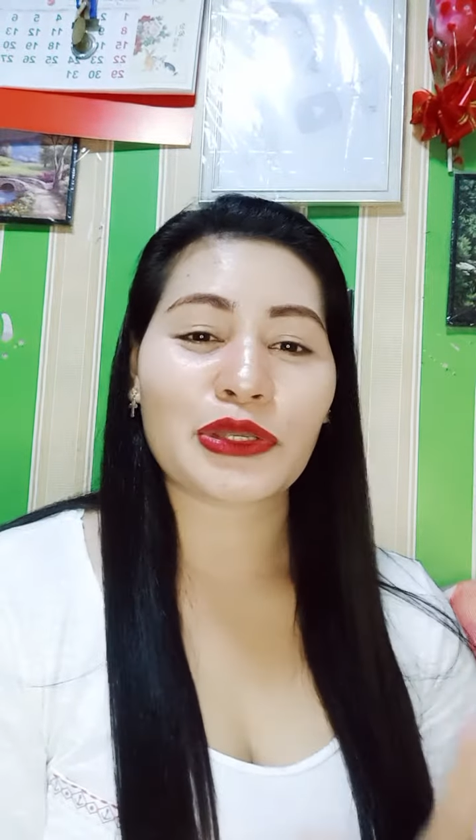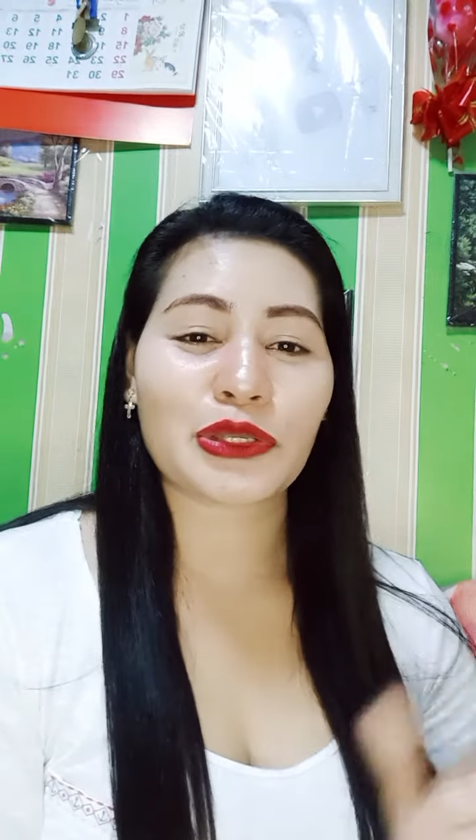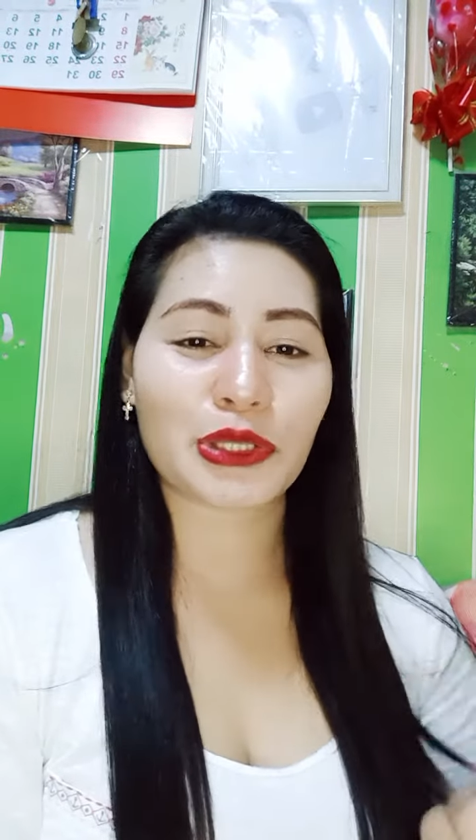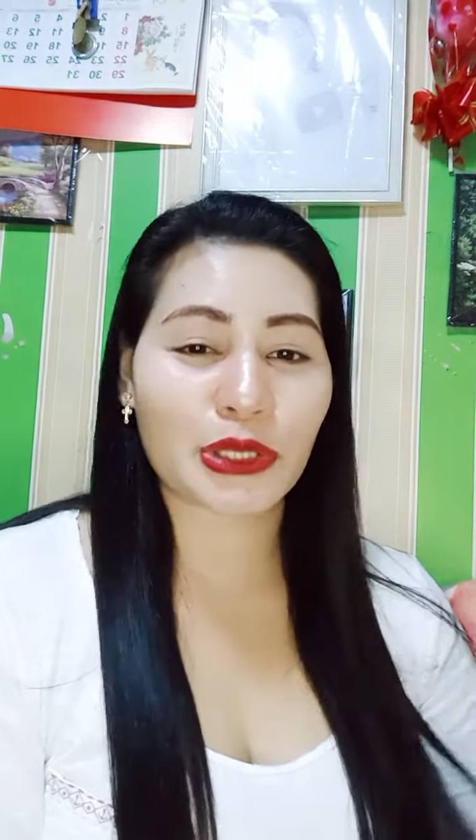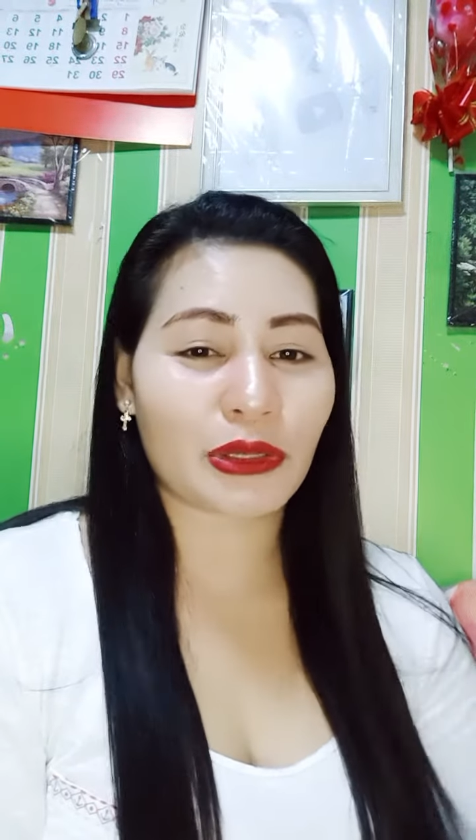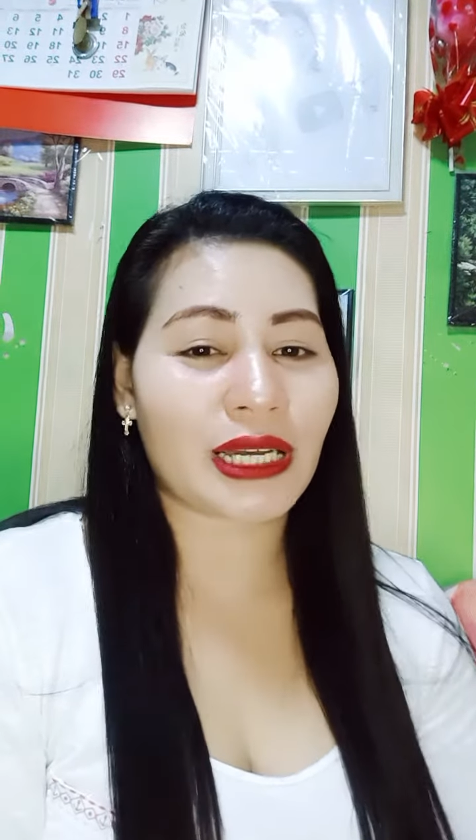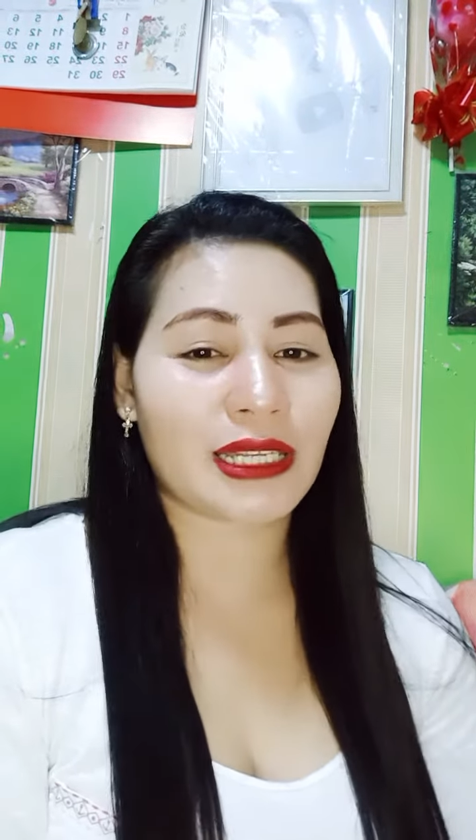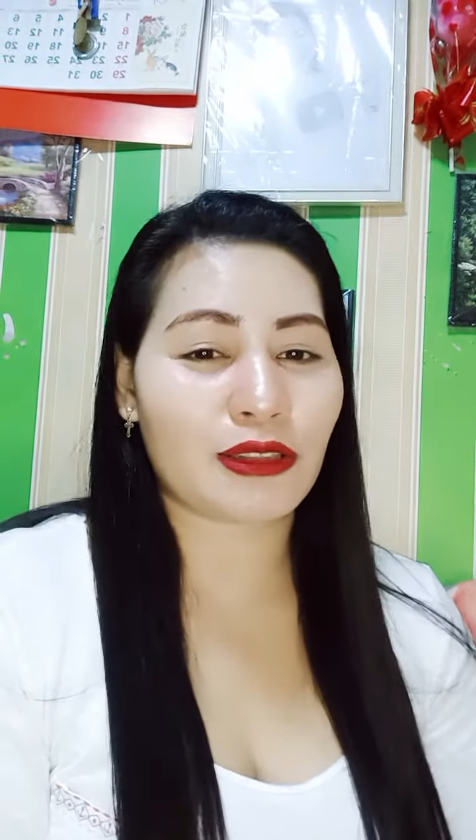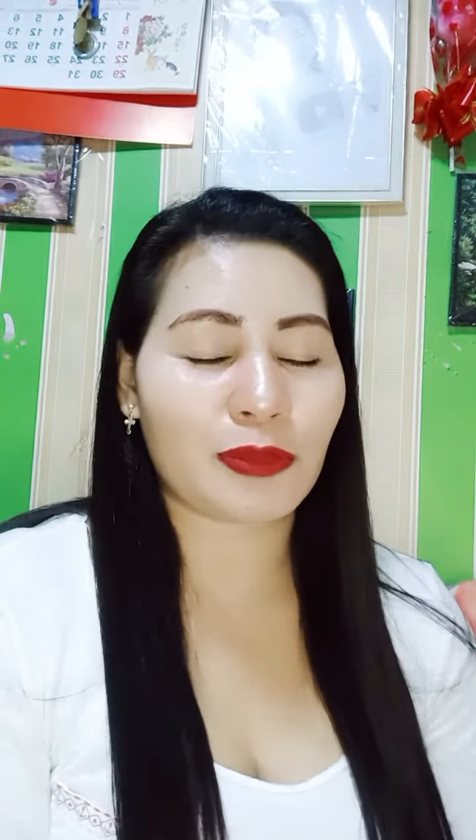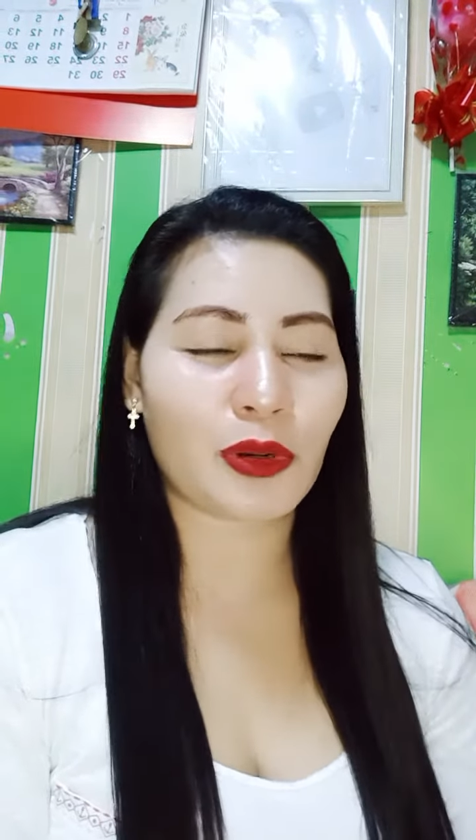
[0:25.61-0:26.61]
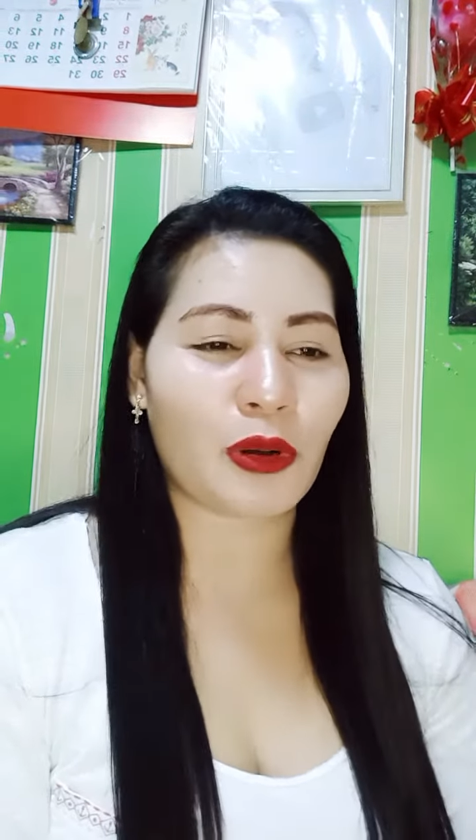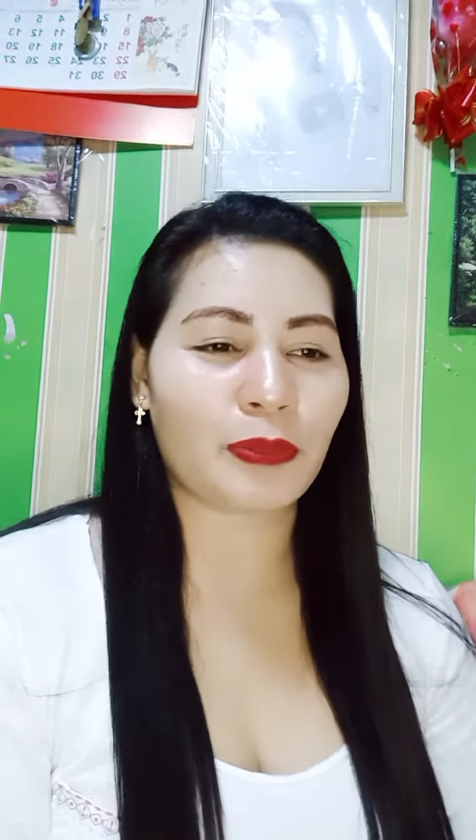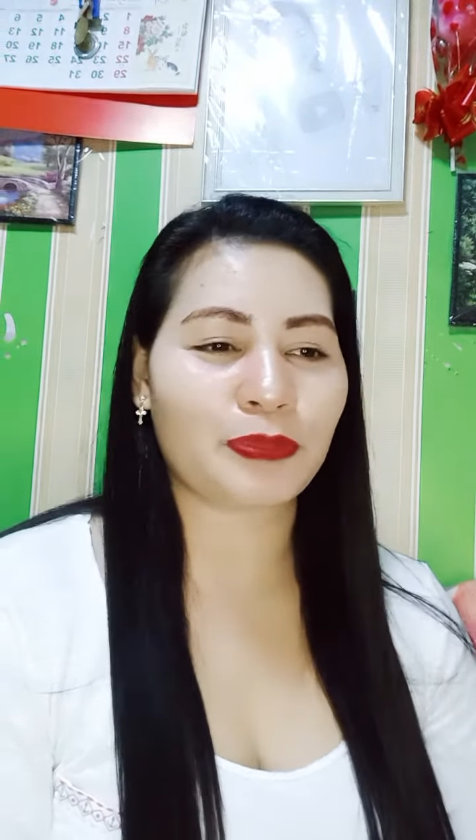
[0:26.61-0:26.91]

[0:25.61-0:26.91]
So, ganito po.